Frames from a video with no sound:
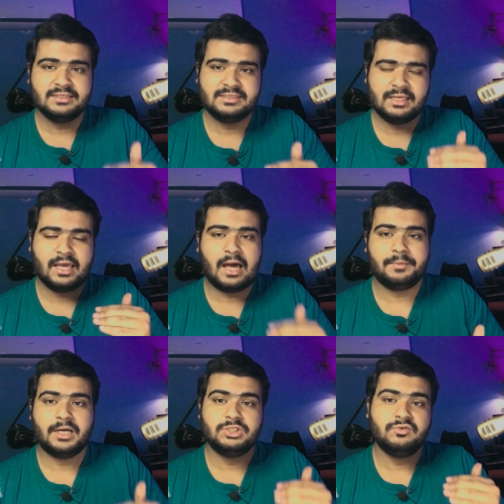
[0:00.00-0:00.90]
इससे
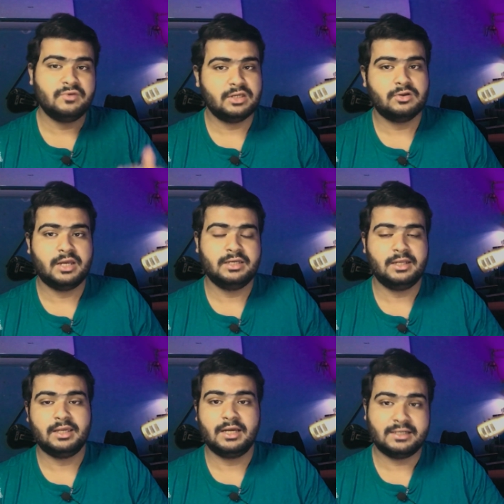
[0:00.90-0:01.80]
आपका जो वीडियो
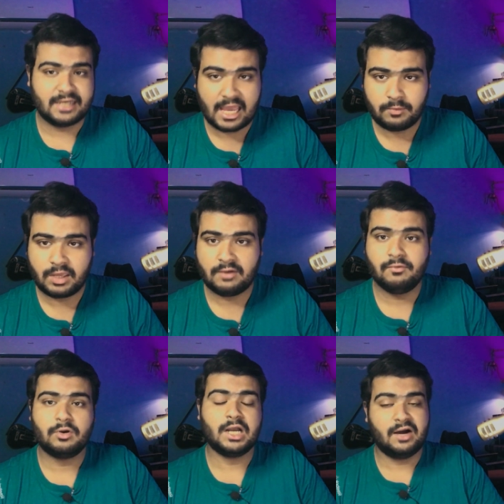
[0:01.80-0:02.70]
एडिटिंग का टाइम है
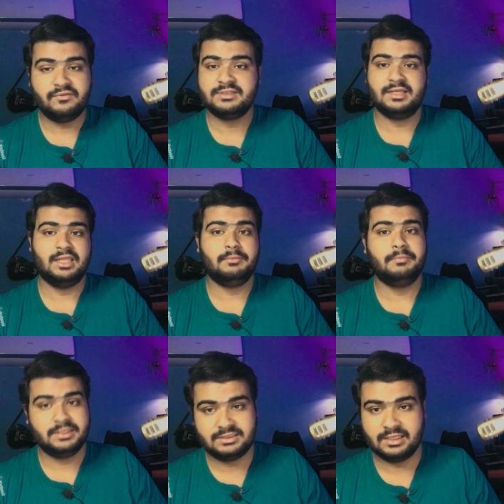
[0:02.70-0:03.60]
वो काफ़ी ज़्यादा
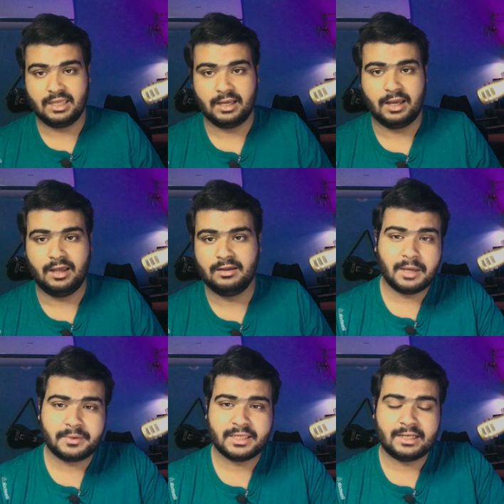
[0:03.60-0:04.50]
बच सकेगा अब
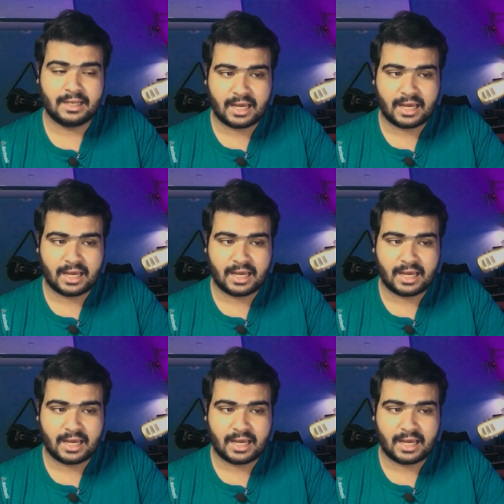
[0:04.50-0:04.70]
यहाँ पर ये